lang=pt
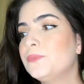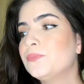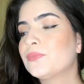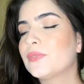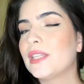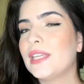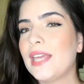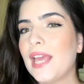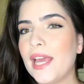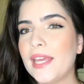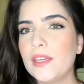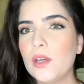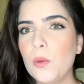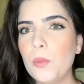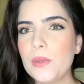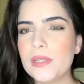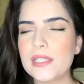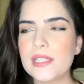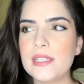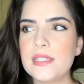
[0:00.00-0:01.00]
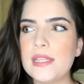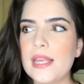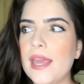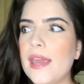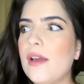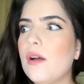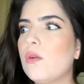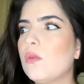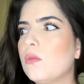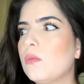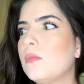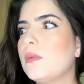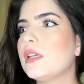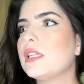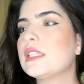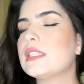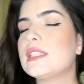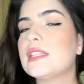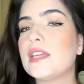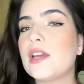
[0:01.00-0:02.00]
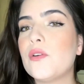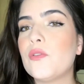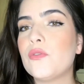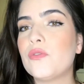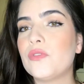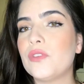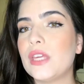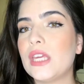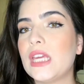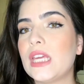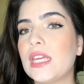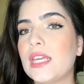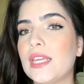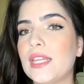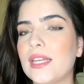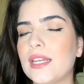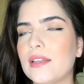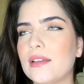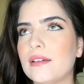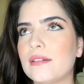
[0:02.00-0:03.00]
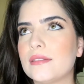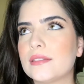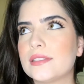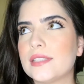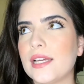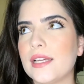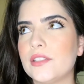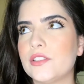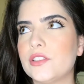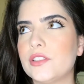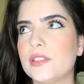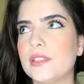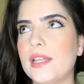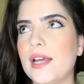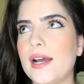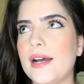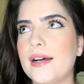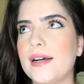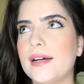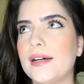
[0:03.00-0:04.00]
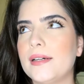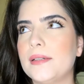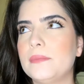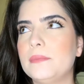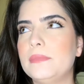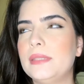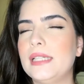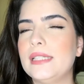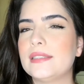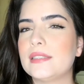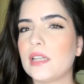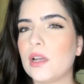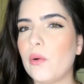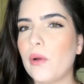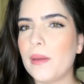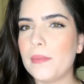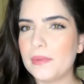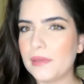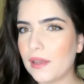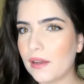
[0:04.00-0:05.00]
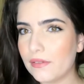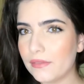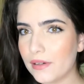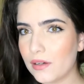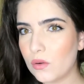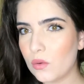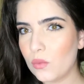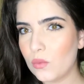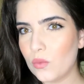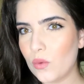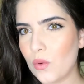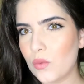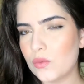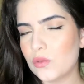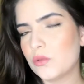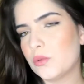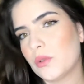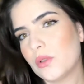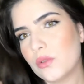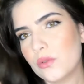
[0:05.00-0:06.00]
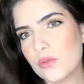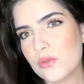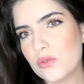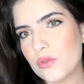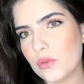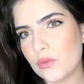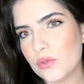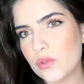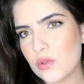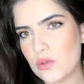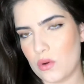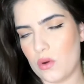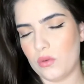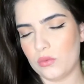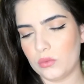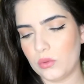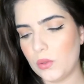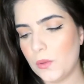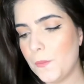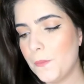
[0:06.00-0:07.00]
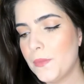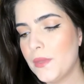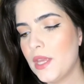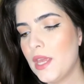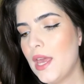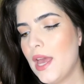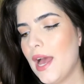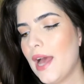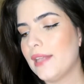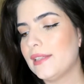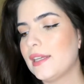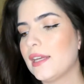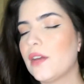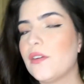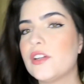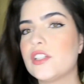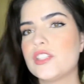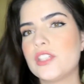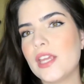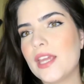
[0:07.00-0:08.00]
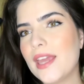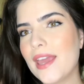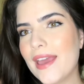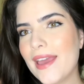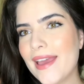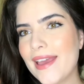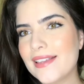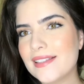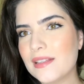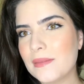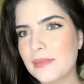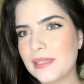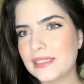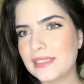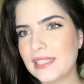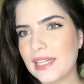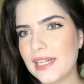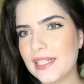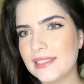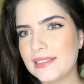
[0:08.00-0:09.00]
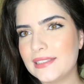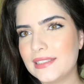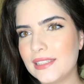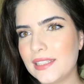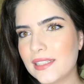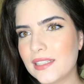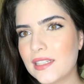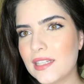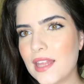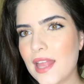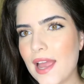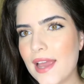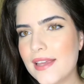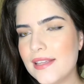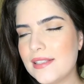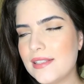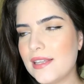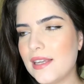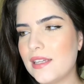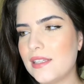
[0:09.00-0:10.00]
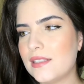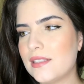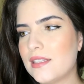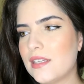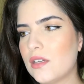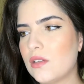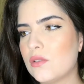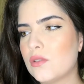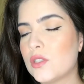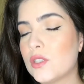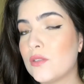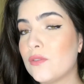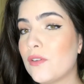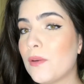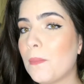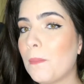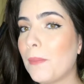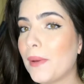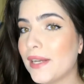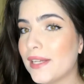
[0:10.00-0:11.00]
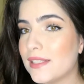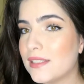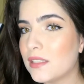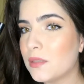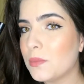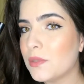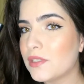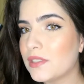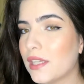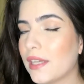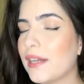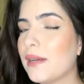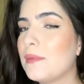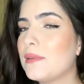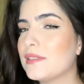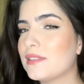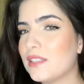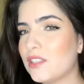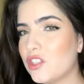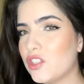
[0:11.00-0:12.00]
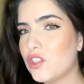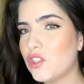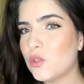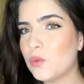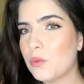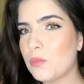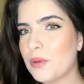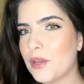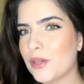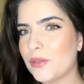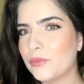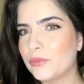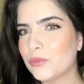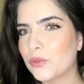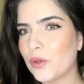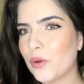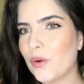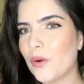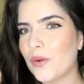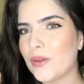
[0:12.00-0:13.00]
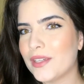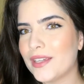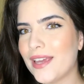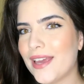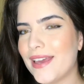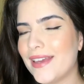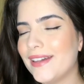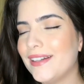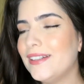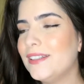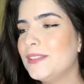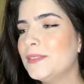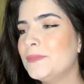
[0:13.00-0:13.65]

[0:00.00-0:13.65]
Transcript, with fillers: E aí eu pesquisei algumas e eu vi que no site da Beleza na Web tava com alguns produtos com desconto. Até que eu achei essa mascarazinha aqui da Essence, inclusive apareceu no meu Instagram, bastante gente me perguntou qual que era.